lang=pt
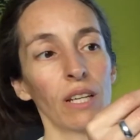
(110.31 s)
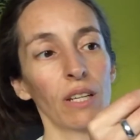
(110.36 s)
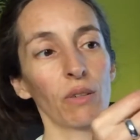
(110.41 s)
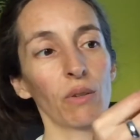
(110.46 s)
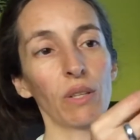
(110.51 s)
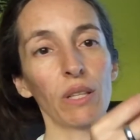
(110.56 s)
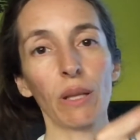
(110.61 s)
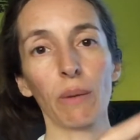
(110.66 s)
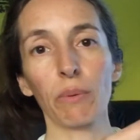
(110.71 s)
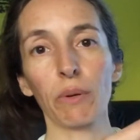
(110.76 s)

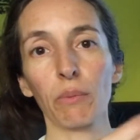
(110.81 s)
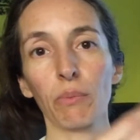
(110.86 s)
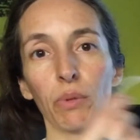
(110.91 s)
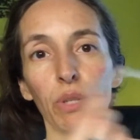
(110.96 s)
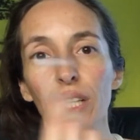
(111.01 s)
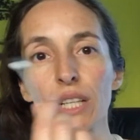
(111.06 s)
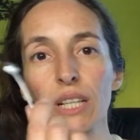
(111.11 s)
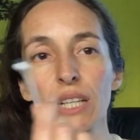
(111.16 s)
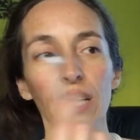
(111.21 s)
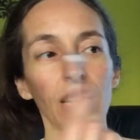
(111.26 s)
Quando é para pôr
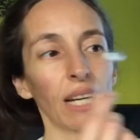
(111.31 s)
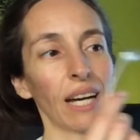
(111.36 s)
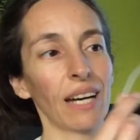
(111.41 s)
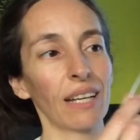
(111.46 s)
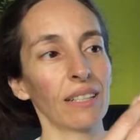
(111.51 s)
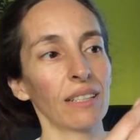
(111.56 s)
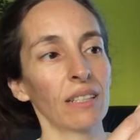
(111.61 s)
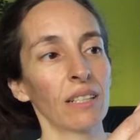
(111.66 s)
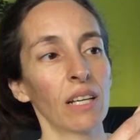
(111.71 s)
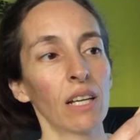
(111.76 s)
a
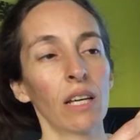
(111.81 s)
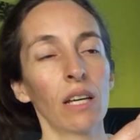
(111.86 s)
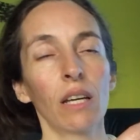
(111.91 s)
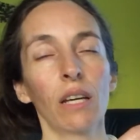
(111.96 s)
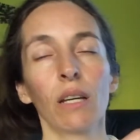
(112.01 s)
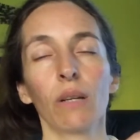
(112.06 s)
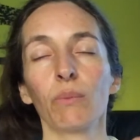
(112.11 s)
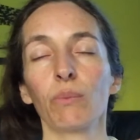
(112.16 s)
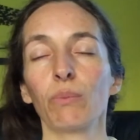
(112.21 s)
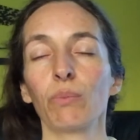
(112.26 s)
carregar,
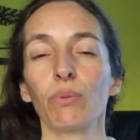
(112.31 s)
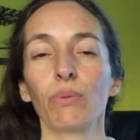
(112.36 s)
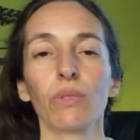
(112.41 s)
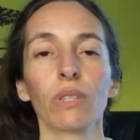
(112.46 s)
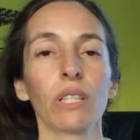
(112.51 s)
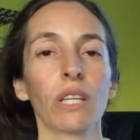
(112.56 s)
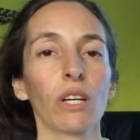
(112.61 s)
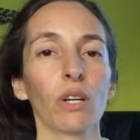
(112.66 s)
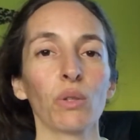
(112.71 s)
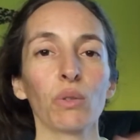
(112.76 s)

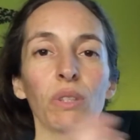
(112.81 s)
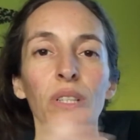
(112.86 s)
porque é o